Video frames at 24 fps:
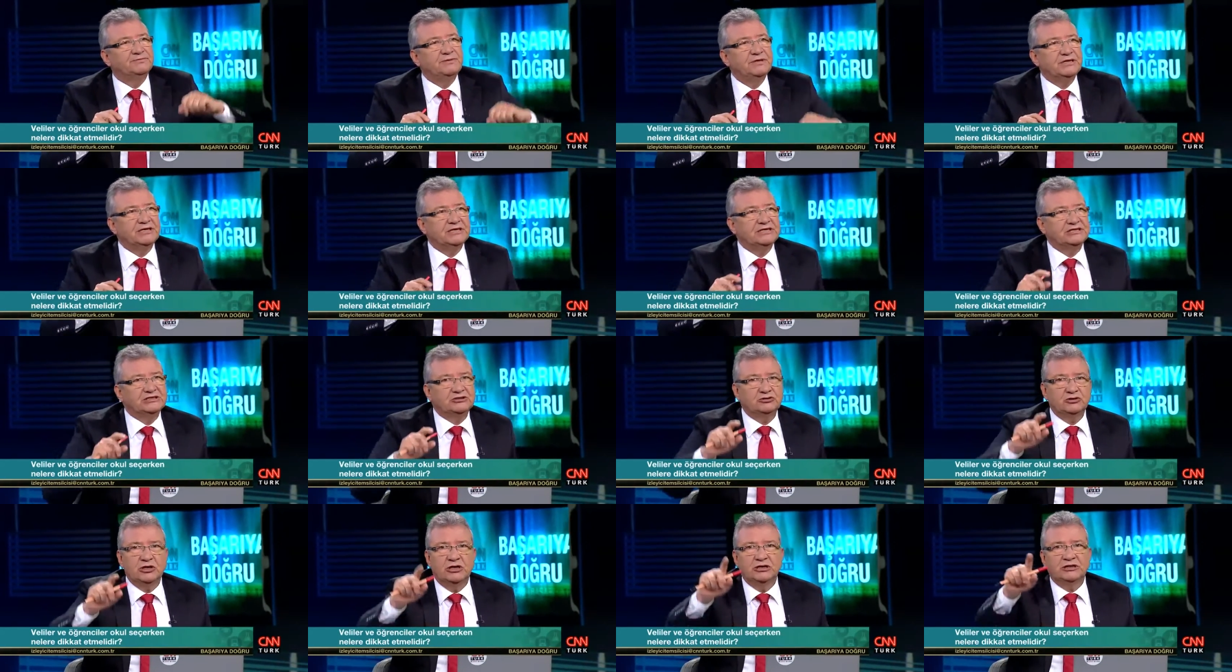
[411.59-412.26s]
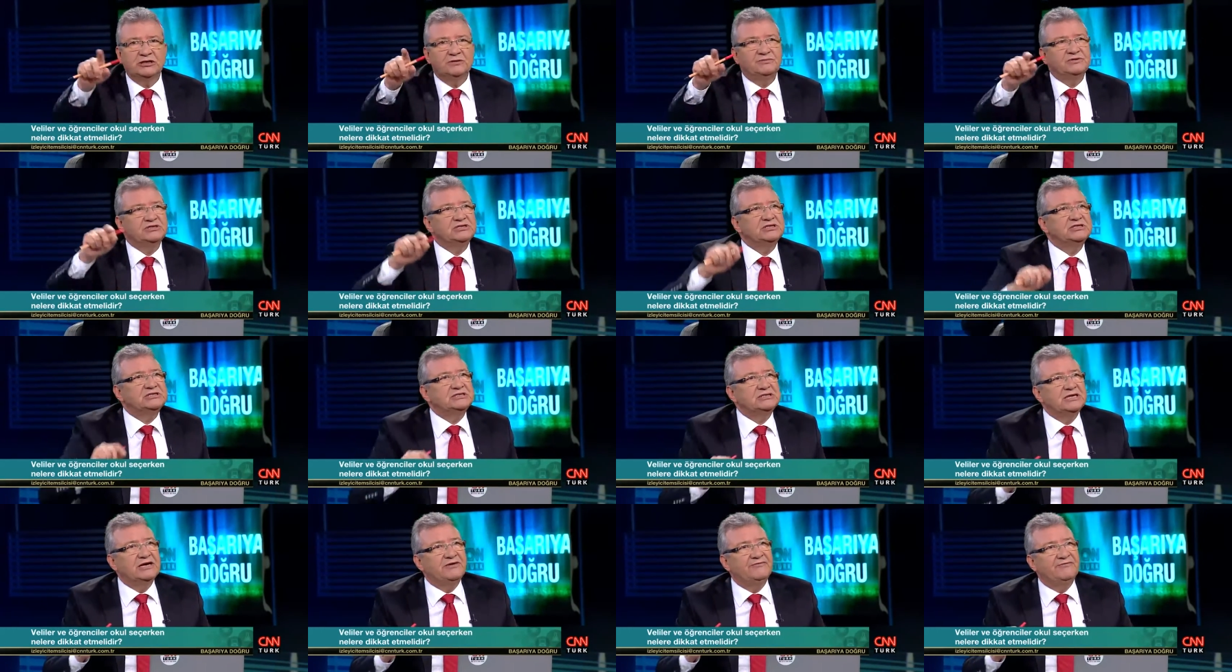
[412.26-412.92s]
Peki şu anda bizi
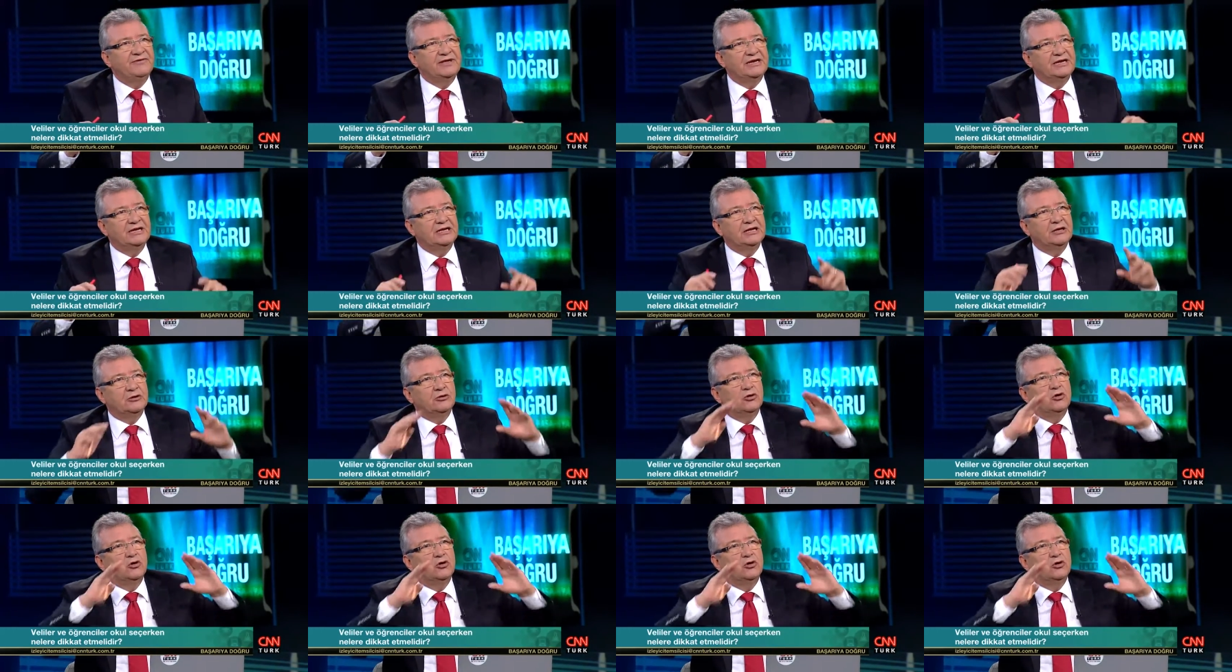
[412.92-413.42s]
izleyen veliler